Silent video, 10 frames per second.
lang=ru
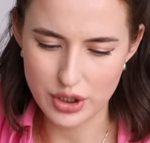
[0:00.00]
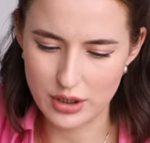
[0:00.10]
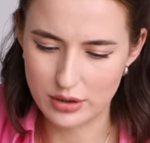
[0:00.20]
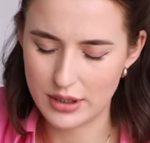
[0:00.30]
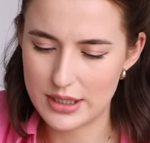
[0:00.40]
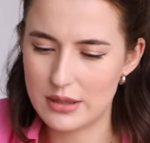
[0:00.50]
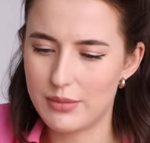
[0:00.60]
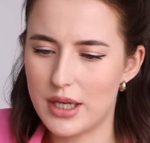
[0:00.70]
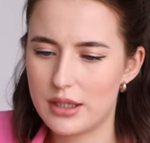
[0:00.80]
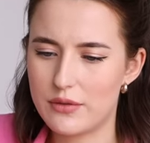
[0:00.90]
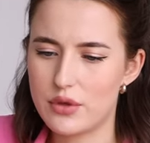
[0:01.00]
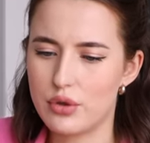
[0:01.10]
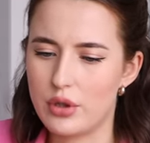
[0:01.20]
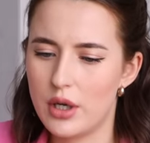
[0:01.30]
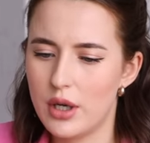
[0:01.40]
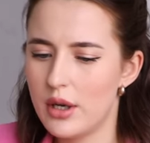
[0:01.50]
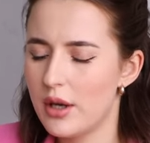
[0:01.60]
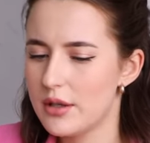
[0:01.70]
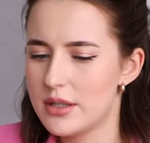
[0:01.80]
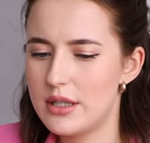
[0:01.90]
же, если бы я это все
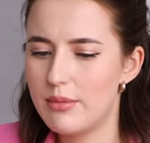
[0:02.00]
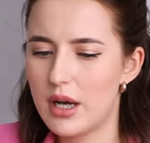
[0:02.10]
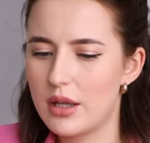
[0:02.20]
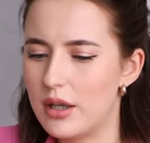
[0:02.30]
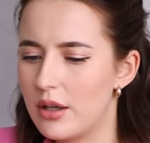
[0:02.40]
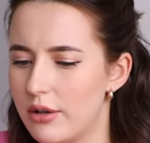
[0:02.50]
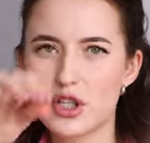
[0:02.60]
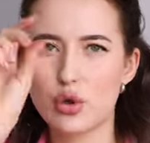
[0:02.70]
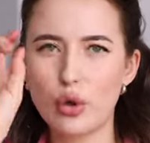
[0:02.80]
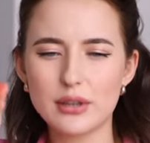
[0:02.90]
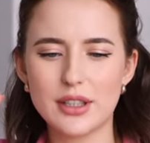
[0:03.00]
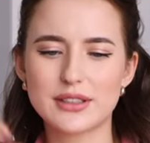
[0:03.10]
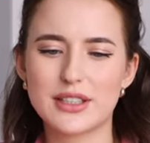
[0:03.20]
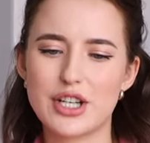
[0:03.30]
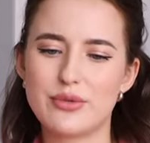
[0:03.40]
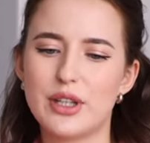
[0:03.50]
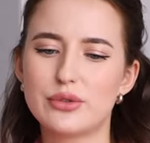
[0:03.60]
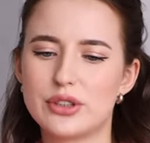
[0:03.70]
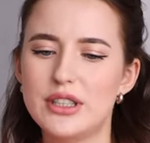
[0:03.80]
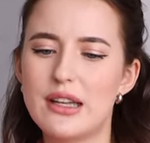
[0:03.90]
снимала в стол, так скажем, да,
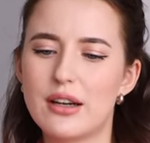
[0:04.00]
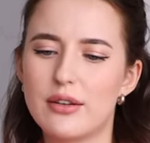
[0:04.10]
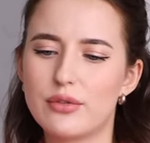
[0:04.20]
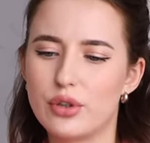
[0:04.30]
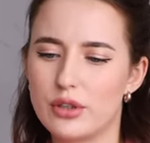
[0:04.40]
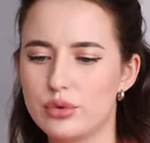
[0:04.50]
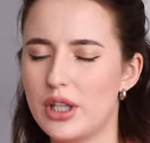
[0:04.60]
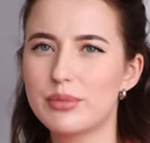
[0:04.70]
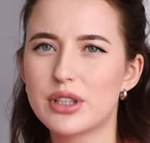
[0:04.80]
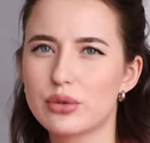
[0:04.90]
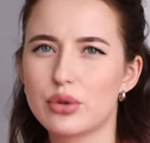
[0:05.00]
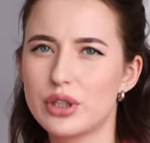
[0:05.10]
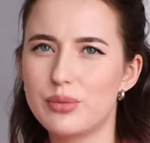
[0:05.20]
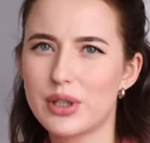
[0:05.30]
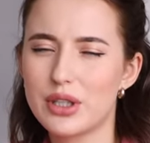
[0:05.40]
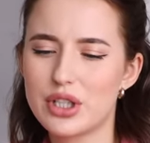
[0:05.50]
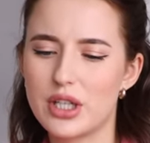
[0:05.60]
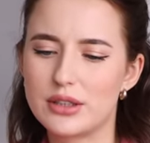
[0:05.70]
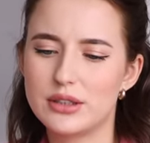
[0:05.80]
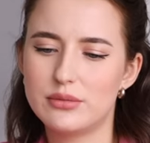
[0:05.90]
то есть ни для кого, ну, я бы так долго не
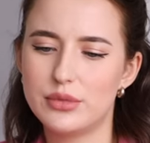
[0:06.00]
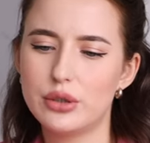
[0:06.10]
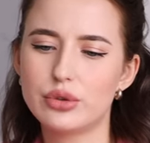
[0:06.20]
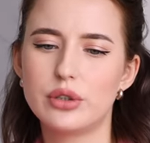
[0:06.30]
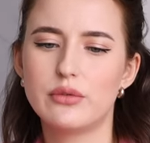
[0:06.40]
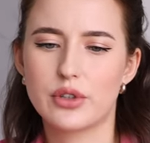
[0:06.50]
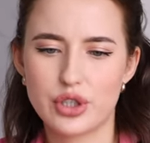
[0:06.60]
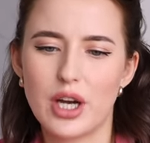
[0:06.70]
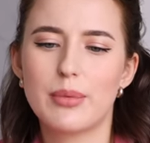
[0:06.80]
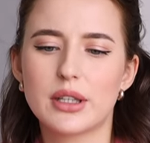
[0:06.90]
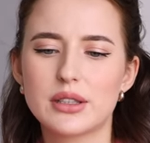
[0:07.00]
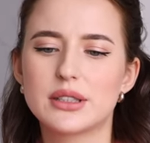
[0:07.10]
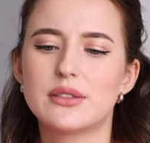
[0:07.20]
продержалась. Мне очень важна обратная